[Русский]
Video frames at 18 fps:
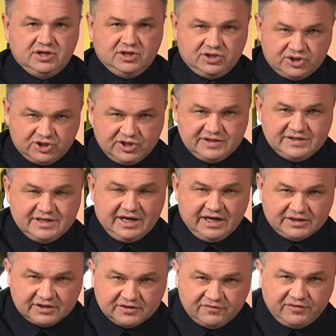жизнь
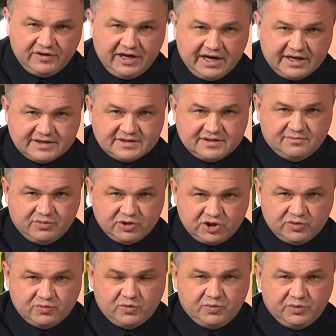от инфляции.
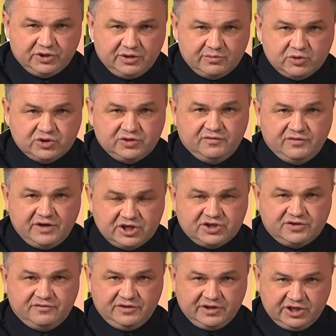Почему? Потому что
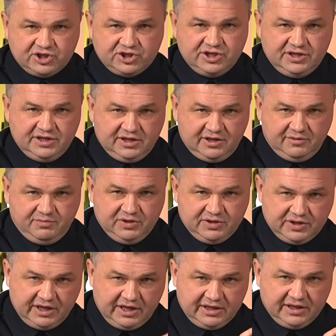ваши вложения,
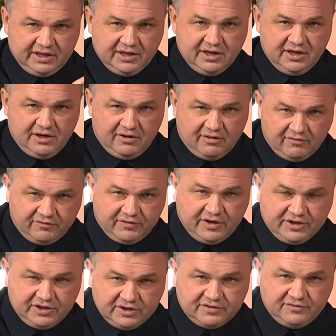капиталы
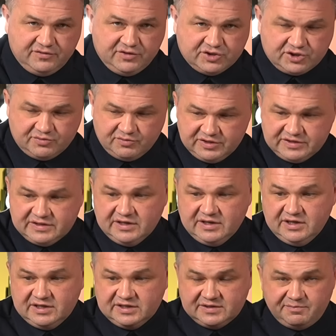в недвижимость
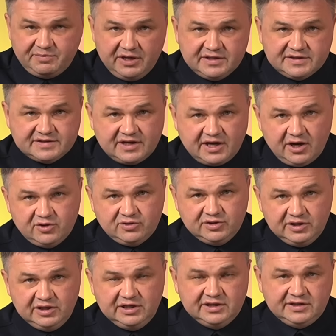сползают
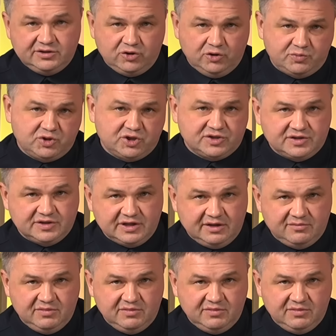или топчутся на